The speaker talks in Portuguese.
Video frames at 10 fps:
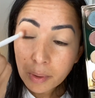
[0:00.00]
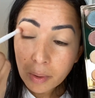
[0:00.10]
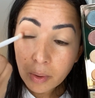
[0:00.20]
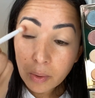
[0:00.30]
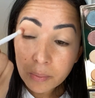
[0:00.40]

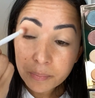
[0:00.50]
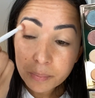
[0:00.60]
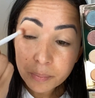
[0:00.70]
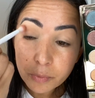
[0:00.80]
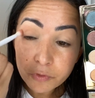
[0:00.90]
Ó,
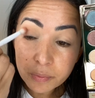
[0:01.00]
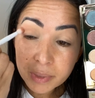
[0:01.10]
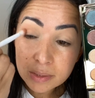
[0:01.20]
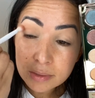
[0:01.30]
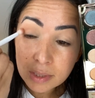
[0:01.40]

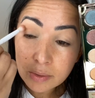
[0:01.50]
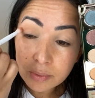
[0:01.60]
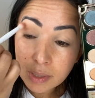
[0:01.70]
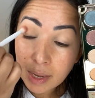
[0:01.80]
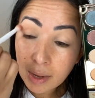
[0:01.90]
movimentos
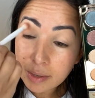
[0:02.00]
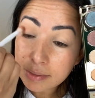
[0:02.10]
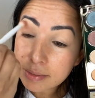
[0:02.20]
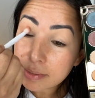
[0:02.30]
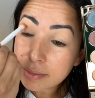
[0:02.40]

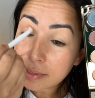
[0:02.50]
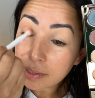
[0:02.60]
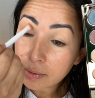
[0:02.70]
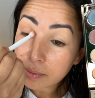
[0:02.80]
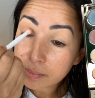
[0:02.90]
circulares
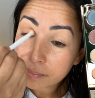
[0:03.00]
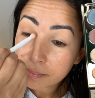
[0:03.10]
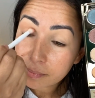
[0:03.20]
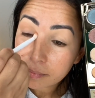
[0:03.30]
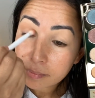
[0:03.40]
assim, ó
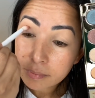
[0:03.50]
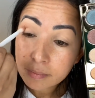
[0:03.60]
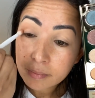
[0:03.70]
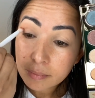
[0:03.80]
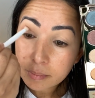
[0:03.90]

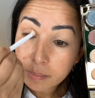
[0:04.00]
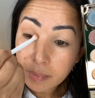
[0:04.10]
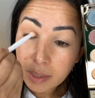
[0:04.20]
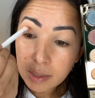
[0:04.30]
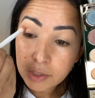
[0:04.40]

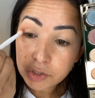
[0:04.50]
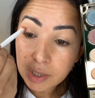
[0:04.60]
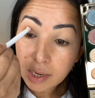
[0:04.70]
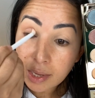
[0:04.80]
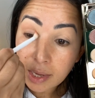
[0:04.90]
bem de
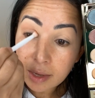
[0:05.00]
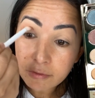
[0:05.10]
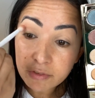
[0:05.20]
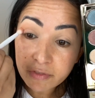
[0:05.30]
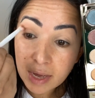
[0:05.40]

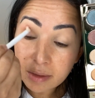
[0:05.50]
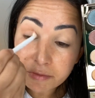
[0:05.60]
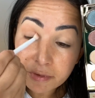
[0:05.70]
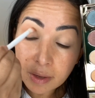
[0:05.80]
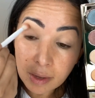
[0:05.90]
leve, vai
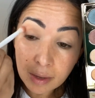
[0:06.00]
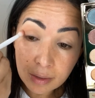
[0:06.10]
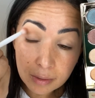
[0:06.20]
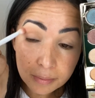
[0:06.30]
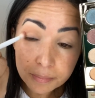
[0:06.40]
bem.